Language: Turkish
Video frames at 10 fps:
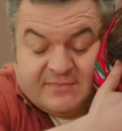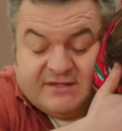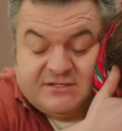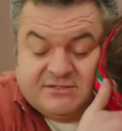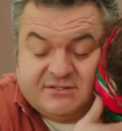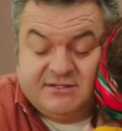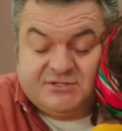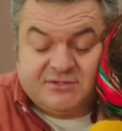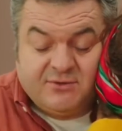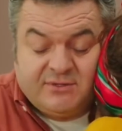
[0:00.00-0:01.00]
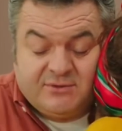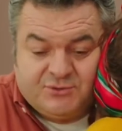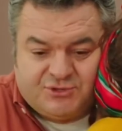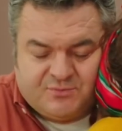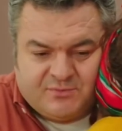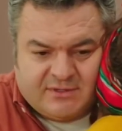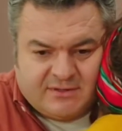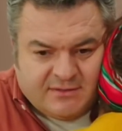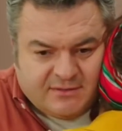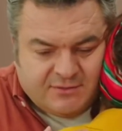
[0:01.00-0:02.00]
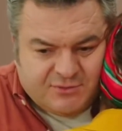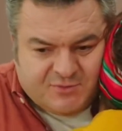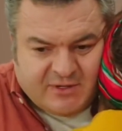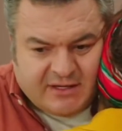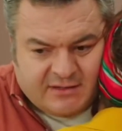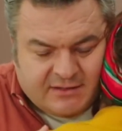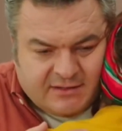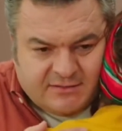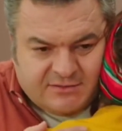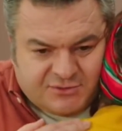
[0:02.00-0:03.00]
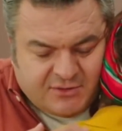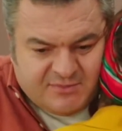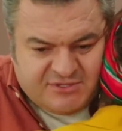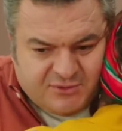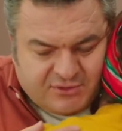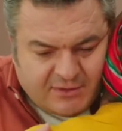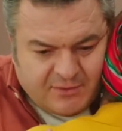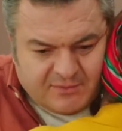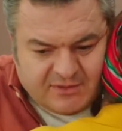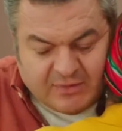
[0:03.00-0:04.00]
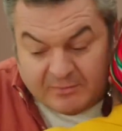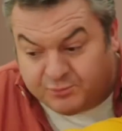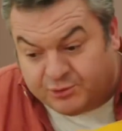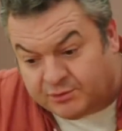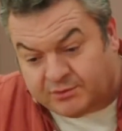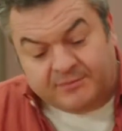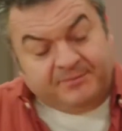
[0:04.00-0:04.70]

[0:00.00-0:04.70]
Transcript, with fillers: Hiç, hiç öyle düşünme. Üzme kendini. Hiç öyle bir şey yok tamam mı? Bak bugün,